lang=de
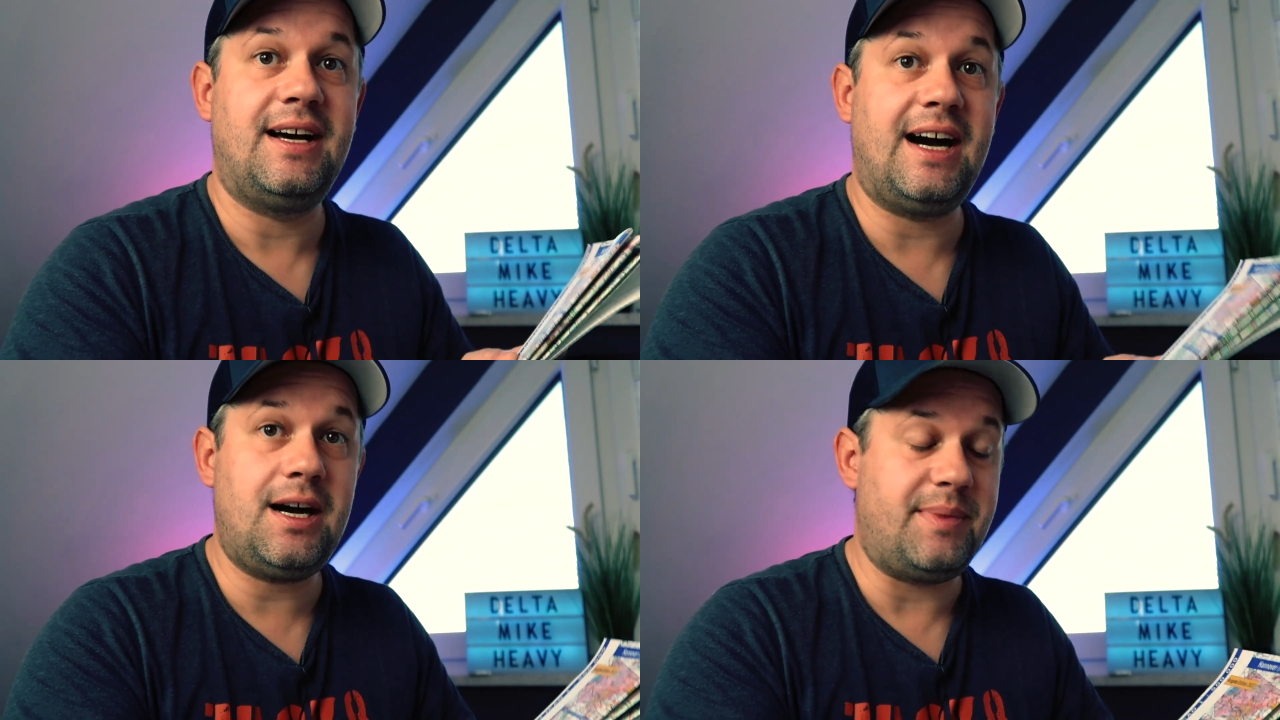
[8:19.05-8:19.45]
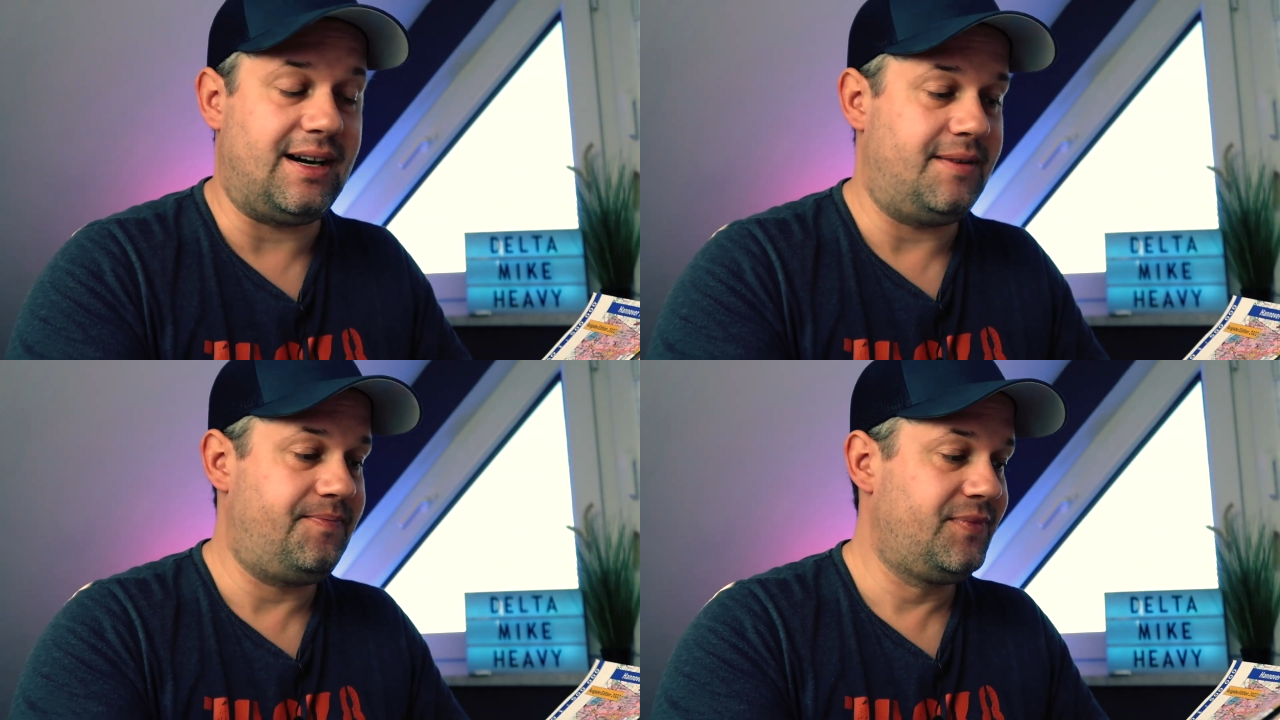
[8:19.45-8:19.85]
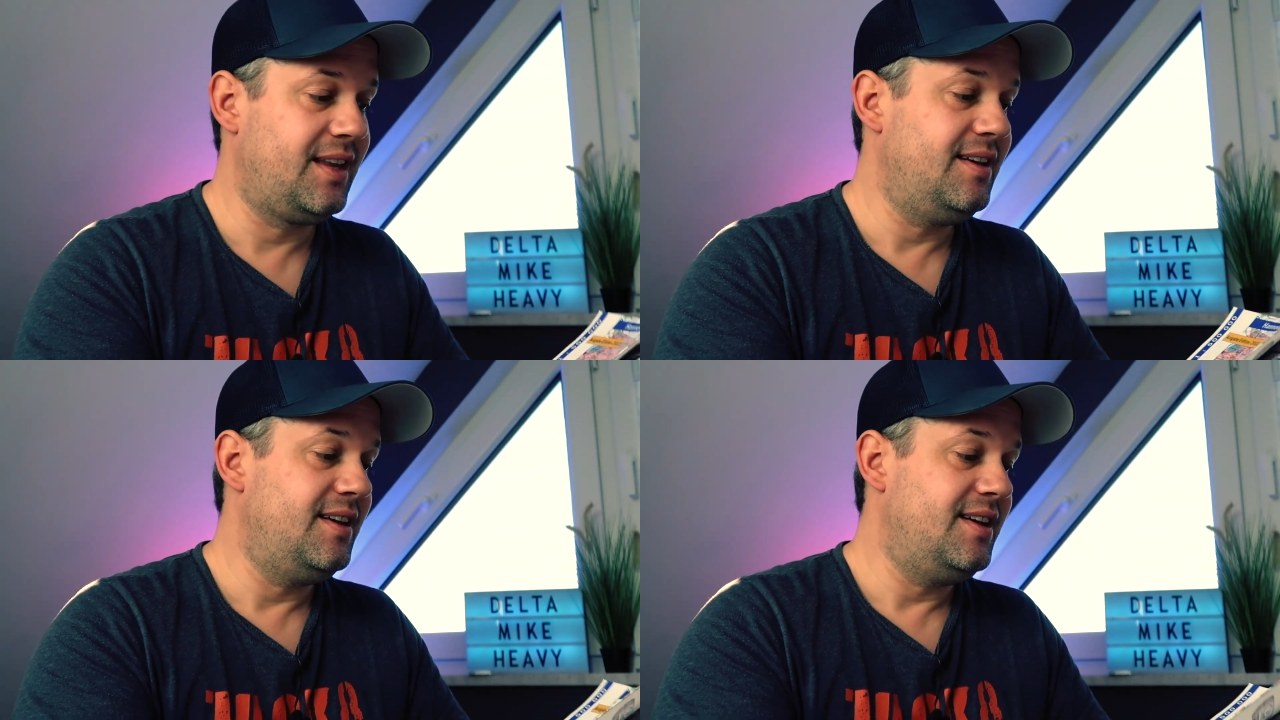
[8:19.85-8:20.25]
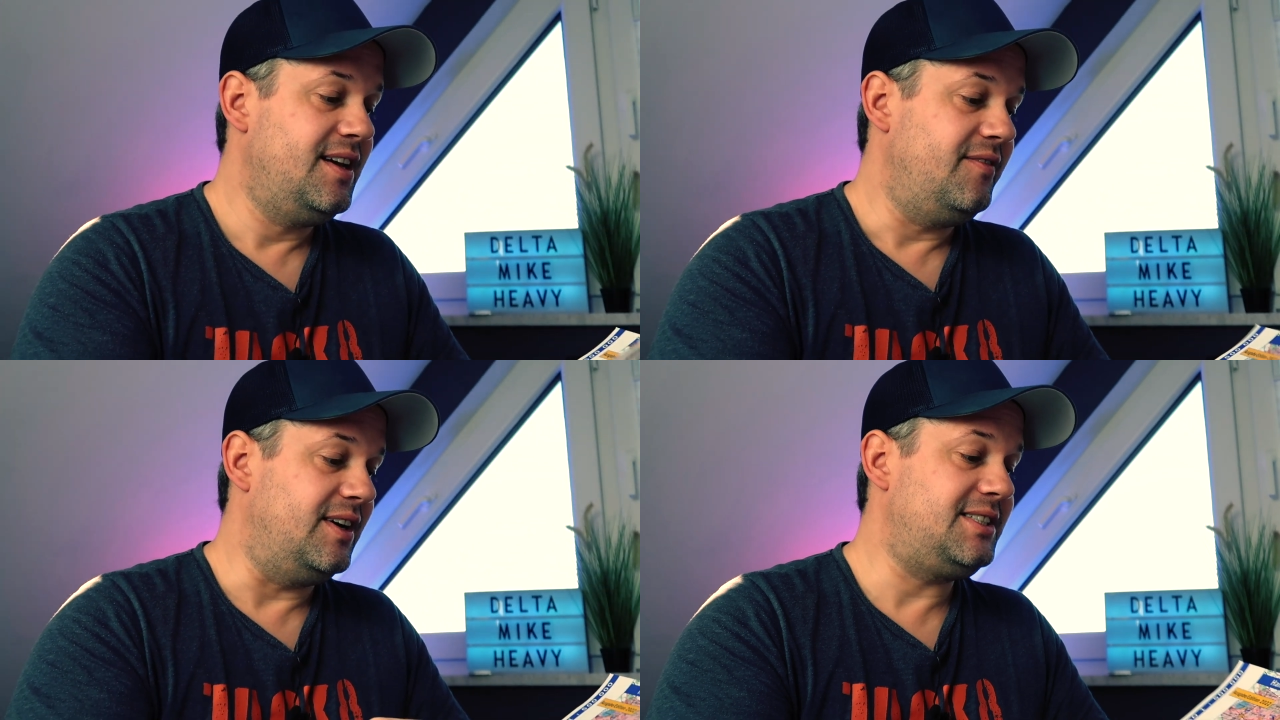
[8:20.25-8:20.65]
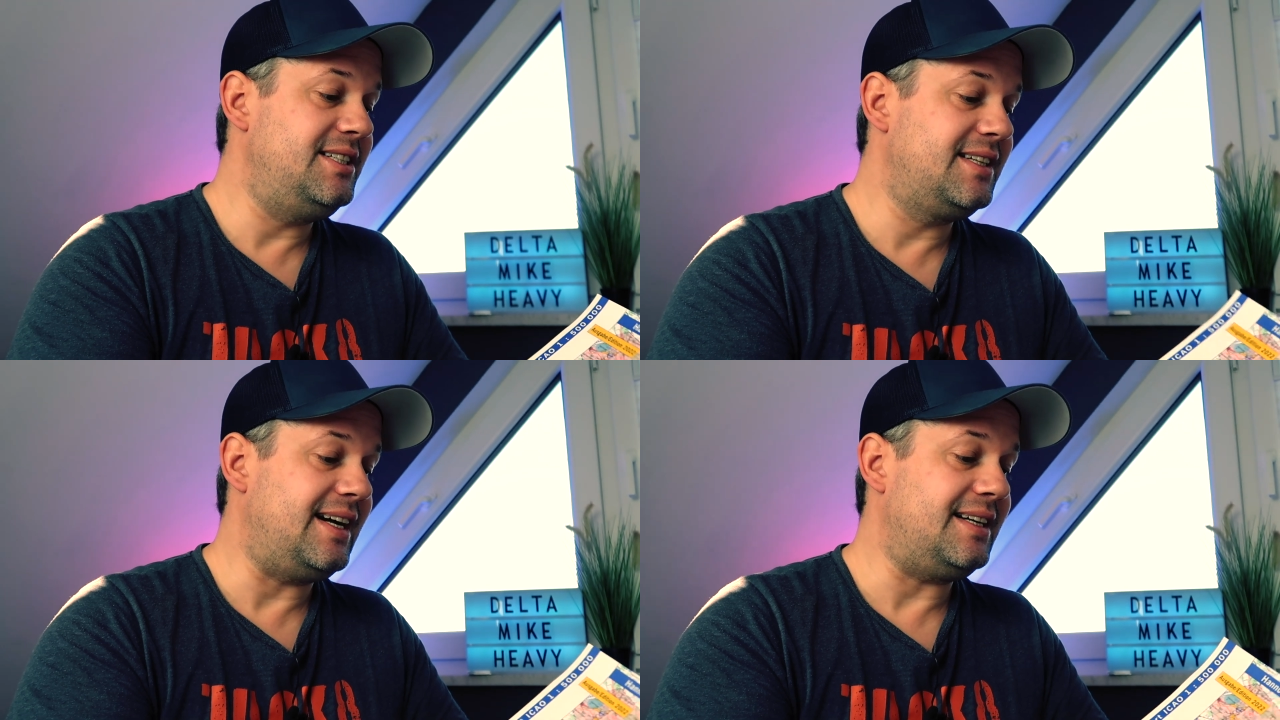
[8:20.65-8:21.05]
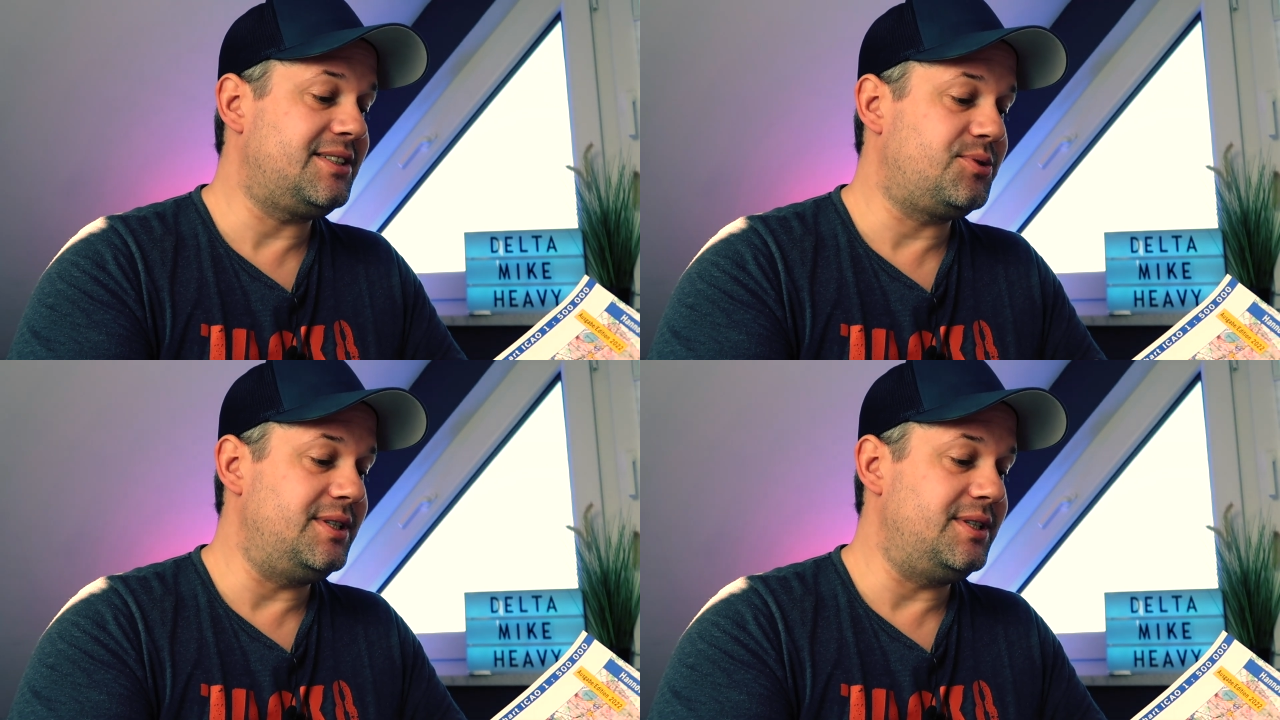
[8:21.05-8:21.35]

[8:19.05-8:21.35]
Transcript: Aber was diese Karte so